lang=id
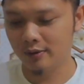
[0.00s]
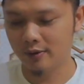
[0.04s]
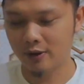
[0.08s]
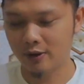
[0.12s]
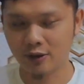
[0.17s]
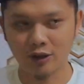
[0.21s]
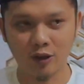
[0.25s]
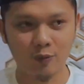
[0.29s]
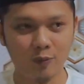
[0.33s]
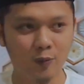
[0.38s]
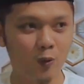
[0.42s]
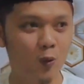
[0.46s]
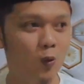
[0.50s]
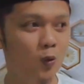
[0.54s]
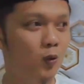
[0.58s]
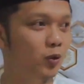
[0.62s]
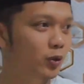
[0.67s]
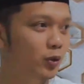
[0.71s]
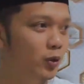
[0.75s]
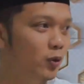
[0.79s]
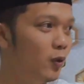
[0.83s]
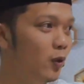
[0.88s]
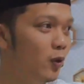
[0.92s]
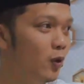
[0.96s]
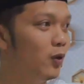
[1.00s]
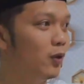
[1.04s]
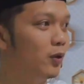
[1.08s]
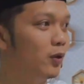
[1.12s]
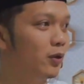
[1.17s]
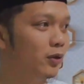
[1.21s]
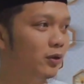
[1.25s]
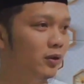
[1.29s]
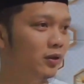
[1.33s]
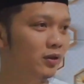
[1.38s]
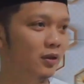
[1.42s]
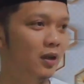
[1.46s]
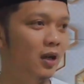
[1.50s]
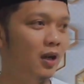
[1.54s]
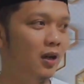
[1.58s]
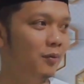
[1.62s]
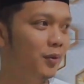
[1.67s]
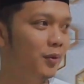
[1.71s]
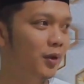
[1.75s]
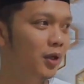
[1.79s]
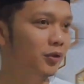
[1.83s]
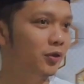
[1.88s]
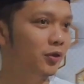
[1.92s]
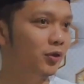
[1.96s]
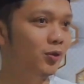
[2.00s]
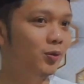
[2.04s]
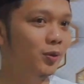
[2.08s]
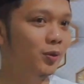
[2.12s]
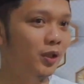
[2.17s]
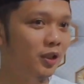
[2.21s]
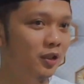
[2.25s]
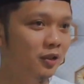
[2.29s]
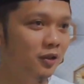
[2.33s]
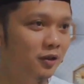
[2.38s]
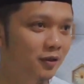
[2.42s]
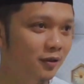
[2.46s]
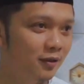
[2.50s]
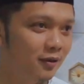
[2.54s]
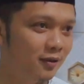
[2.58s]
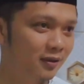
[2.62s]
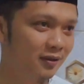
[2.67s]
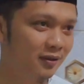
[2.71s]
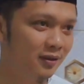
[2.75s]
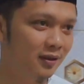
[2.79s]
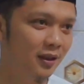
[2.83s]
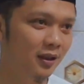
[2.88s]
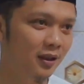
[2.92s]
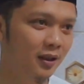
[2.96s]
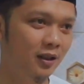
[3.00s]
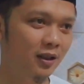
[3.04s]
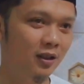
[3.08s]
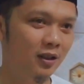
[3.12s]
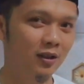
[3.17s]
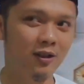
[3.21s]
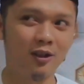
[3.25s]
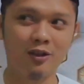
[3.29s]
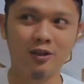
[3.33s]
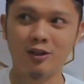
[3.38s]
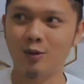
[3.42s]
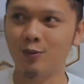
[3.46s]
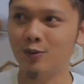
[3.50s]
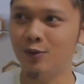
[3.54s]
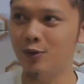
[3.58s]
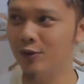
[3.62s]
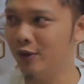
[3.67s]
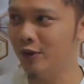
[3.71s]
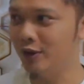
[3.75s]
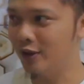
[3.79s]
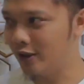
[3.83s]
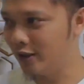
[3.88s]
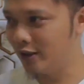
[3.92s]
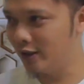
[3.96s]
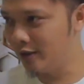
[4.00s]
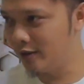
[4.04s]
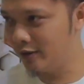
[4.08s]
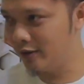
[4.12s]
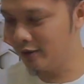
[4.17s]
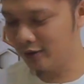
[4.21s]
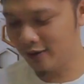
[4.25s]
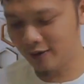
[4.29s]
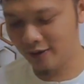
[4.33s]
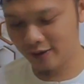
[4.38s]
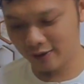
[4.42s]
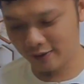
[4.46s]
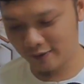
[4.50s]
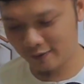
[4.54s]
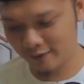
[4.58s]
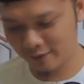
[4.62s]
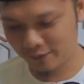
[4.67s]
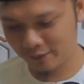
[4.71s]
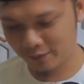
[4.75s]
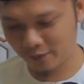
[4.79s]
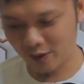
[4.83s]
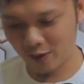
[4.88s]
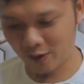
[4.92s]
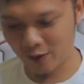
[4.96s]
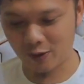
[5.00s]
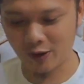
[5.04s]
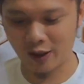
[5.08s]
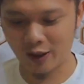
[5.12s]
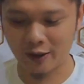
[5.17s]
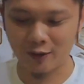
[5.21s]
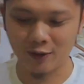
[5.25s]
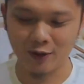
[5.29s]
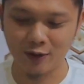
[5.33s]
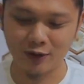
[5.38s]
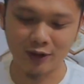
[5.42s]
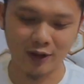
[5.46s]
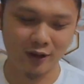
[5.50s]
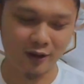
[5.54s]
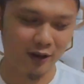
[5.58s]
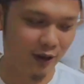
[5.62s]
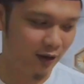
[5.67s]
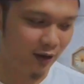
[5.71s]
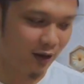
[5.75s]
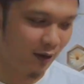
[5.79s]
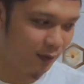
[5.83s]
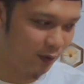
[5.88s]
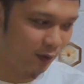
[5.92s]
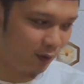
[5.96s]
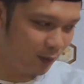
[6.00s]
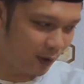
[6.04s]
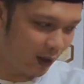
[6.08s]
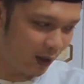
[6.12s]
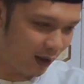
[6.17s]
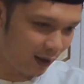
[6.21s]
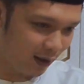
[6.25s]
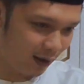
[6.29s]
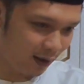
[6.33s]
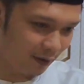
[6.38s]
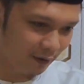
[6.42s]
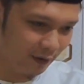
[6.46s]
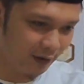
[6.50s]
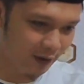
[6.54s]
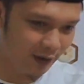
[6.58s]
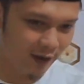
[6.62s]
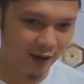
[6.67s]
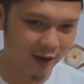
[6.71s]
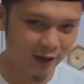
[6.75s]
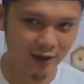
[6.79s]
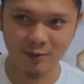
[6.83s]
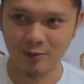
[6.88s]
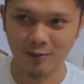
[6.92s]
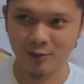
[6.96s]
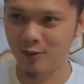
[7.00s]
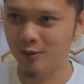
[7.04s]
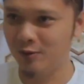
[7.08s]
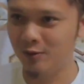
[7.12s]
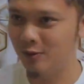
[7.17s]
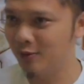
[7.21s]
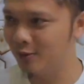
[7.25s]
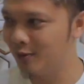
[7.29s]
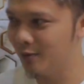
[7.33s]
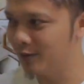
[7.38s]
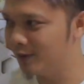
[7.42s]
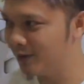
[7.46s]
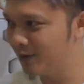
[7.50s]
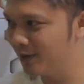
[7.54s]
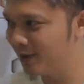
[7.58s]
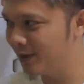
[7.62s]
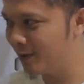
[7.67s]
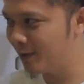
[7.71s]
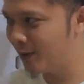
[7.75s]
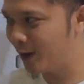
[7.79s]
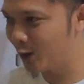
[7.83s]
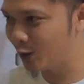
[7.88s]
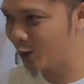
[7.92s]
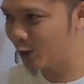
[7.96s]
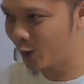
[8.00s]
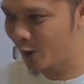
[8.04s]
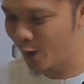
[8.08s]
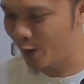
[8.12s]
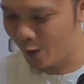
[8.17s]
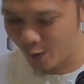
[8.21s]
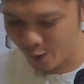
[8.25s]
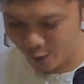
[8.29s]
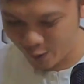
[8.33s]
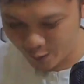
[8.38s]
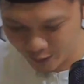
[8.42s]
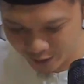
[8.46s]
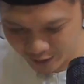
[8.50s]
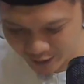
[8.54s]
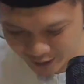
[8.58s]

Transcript: Nasabku duhur, al makzumi, Nasabku iki. Kayak nang Indonesia nasabku Baalawi, Alawi, nasabku Wali Songo.